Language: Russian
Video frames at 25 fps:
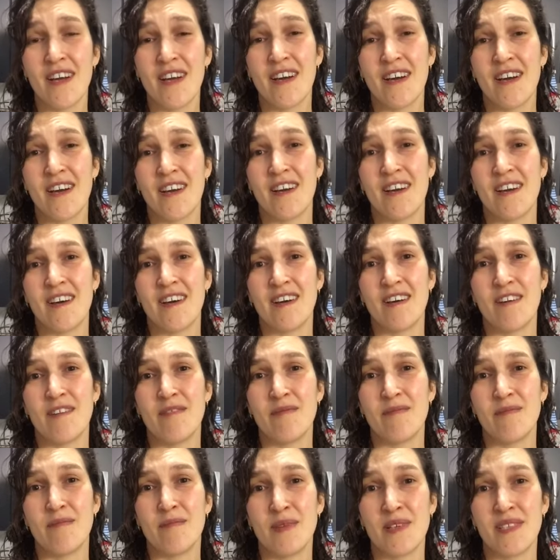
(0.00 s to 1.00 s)
А,
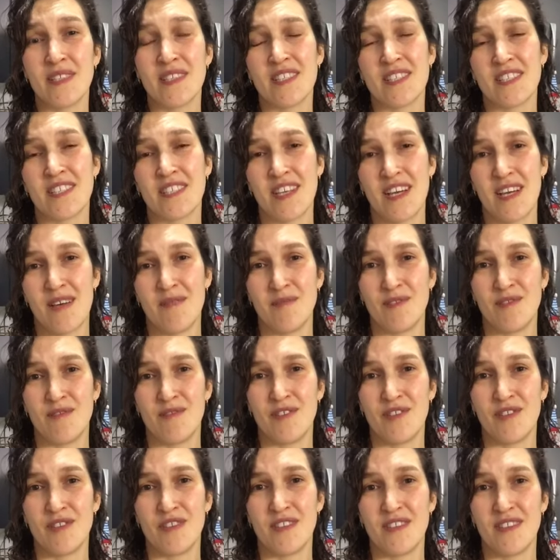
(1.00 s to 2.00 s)
мы зажигаем
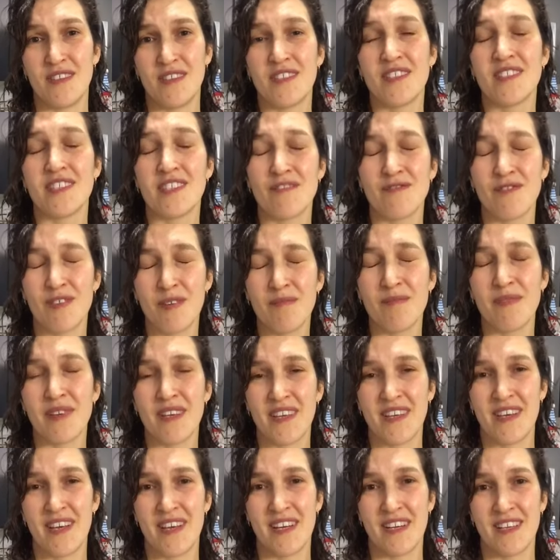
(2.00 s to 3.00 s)
звезды и живем на
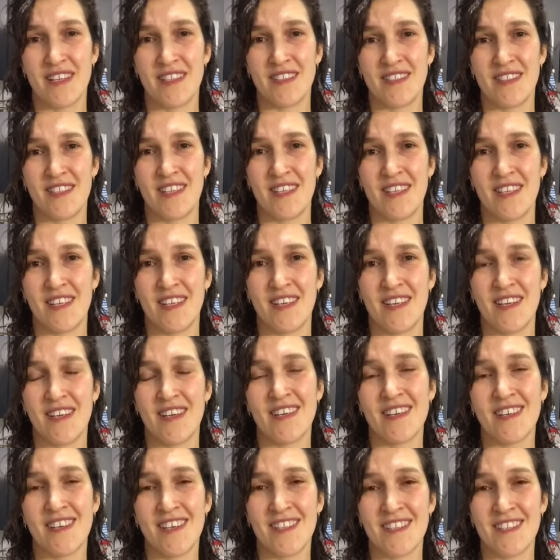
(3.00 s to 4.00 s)
яркой стороне.
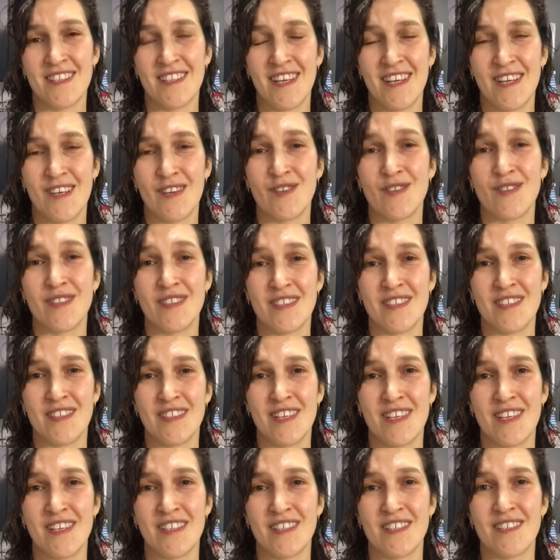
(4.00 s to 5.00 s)
Я знаю, и ты
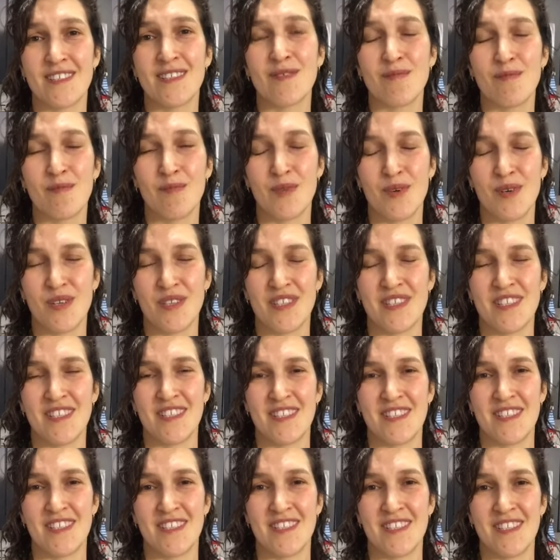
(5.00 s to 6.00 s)
знаешь, ты можешь
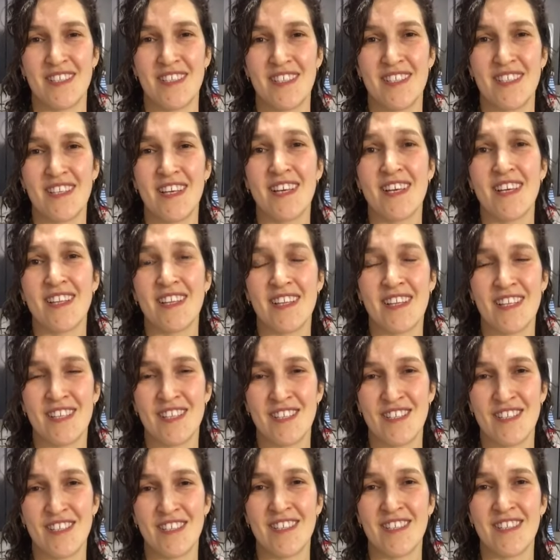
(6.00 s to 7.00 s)
это сделать.
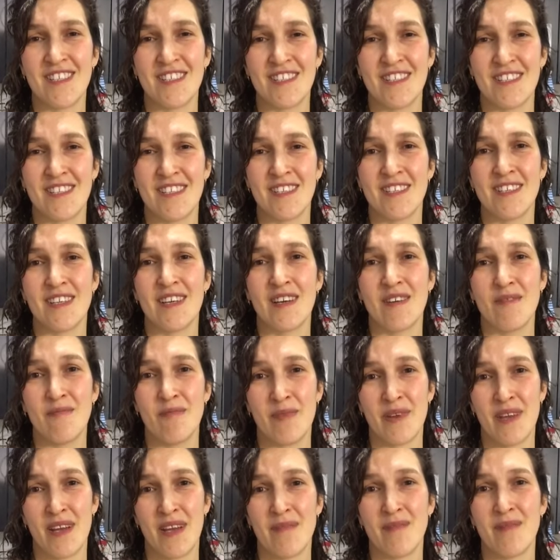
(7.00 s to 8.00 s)
Начни это делать
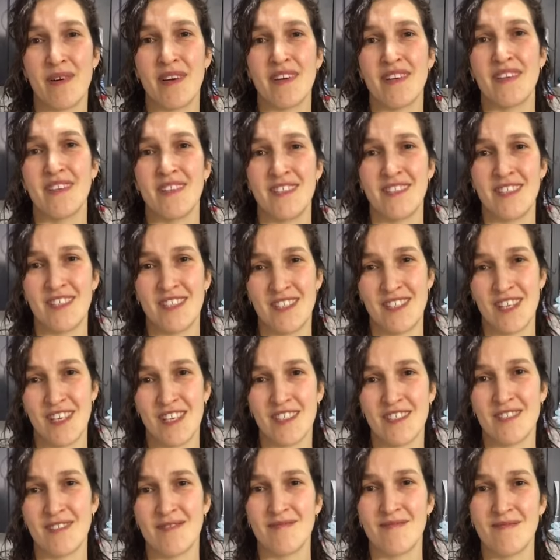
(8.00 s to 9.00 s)
прямо
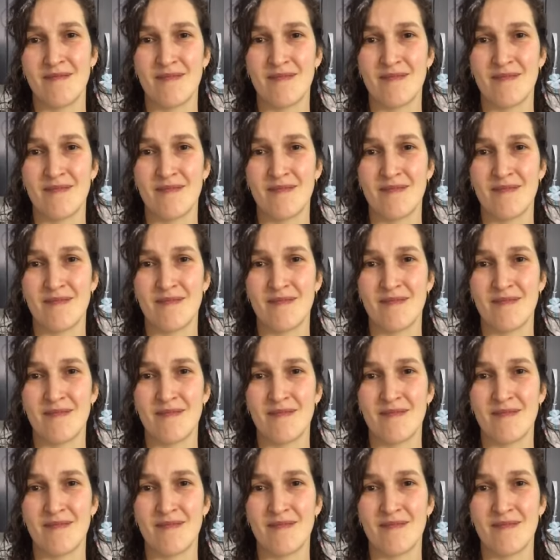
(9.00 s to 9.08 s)
сейчас.